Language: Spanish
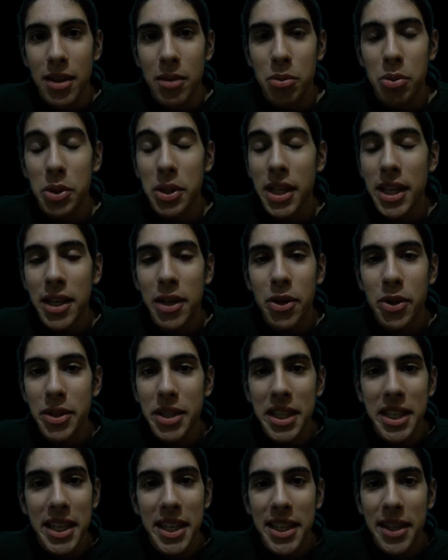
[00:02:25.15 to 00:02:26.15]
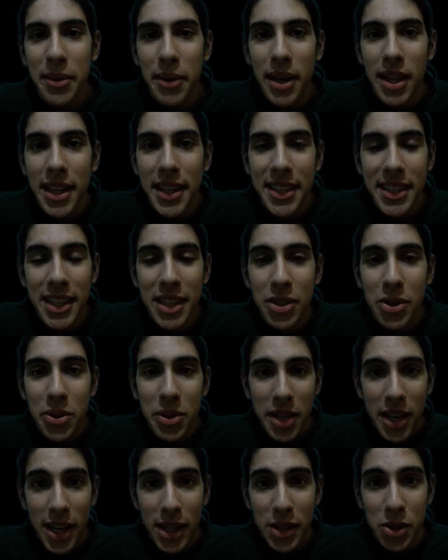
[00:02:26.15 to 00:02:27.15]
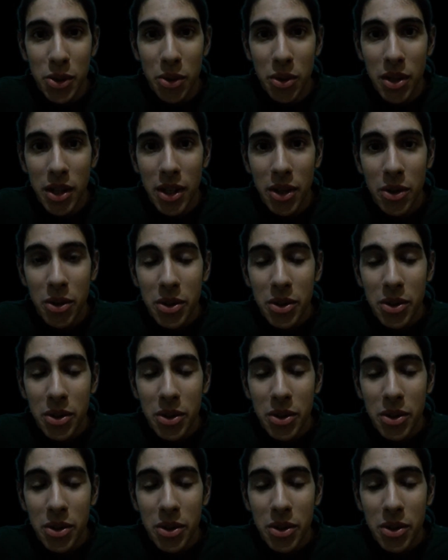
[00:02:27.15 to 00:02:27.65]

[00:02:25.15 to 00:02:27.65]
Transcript: pues hay cosas que de verdad es que son de cachondeo.